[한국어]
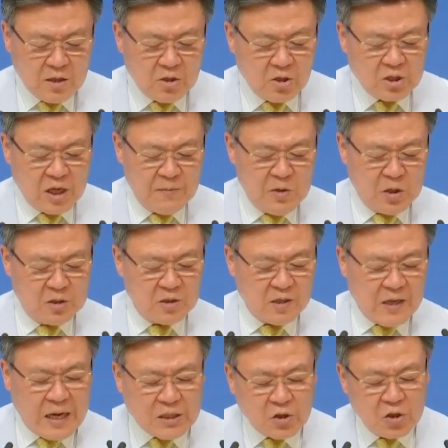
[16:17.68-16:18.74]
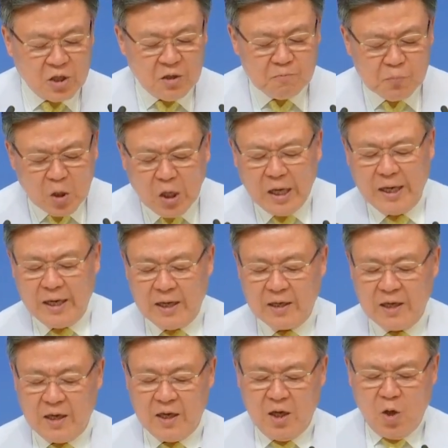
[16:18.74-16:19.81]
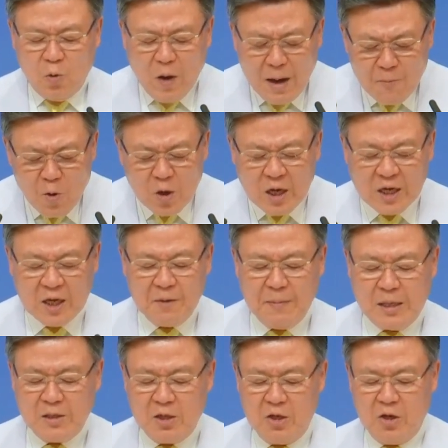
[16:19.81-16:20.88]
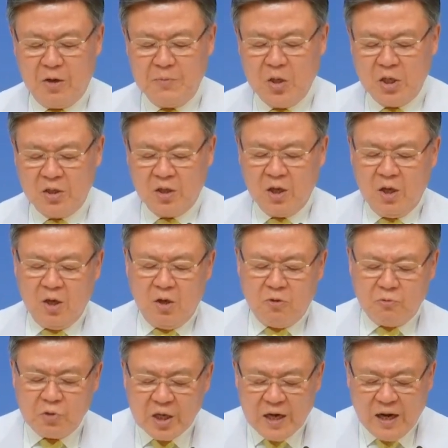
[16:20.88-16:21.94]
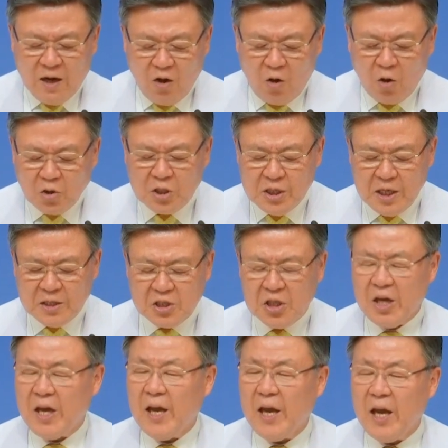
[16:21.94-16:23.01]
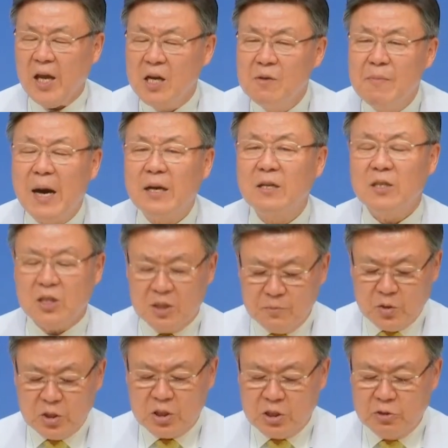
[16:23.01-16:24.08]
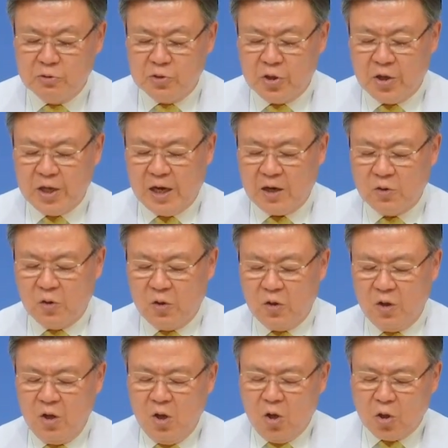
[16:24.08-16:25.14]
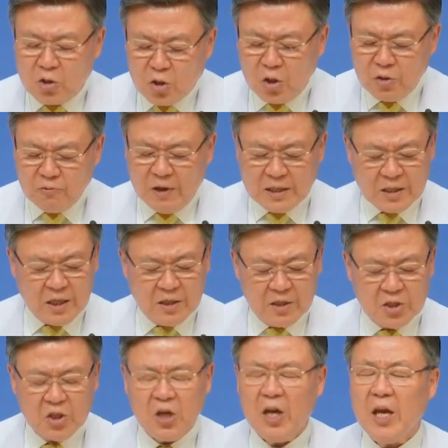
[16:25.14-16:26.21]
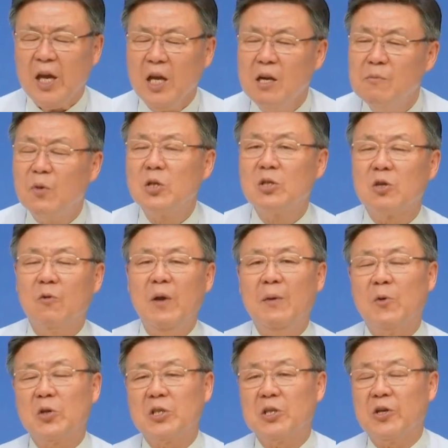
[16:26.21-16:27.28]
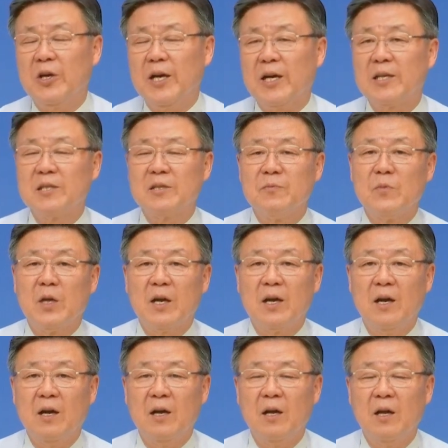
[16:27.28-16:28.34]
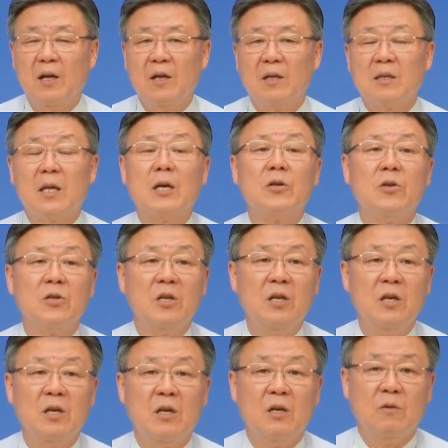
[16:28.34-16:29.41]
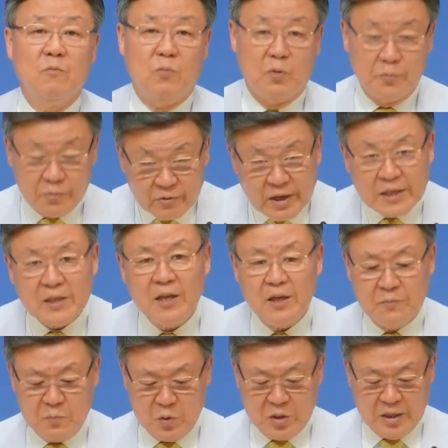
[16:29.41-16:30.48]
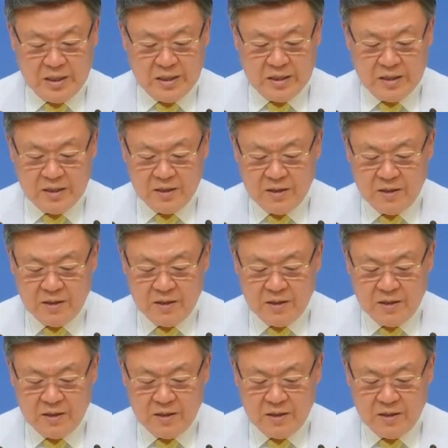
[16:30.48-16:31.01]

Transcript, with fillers: 그렇다면 가정이 평안하게 화목하게 만들려면 우리가 어디에 제일 많은 힘을 기울여야 하고 어떤 관계를 제일 먼저 회복시켜야 하겠습니까? 당연히 부부관계입니다.